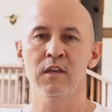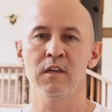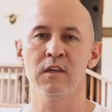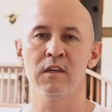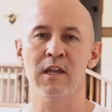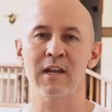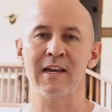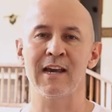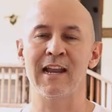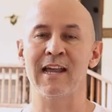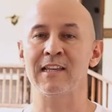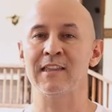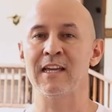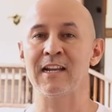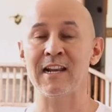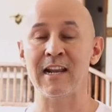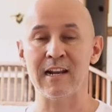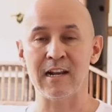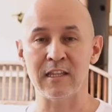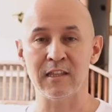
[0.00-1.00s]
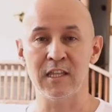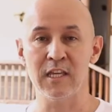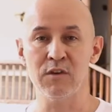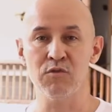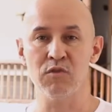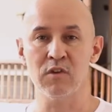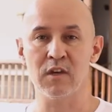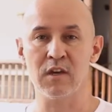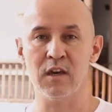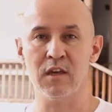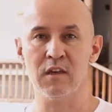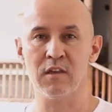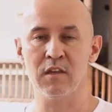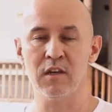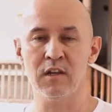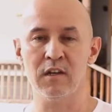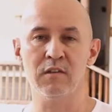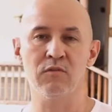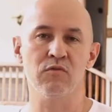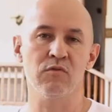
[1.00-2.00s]
y el carácter narrativo de cada
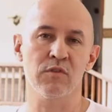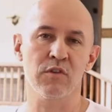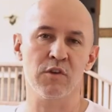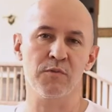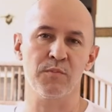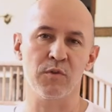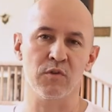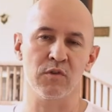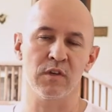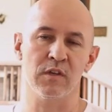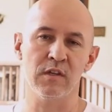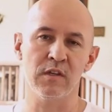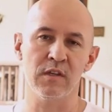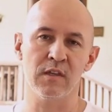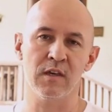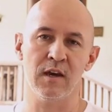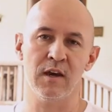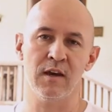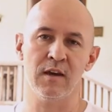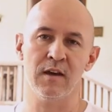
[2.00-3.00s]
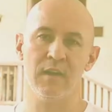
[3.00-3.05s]
escena, entonces procedí ya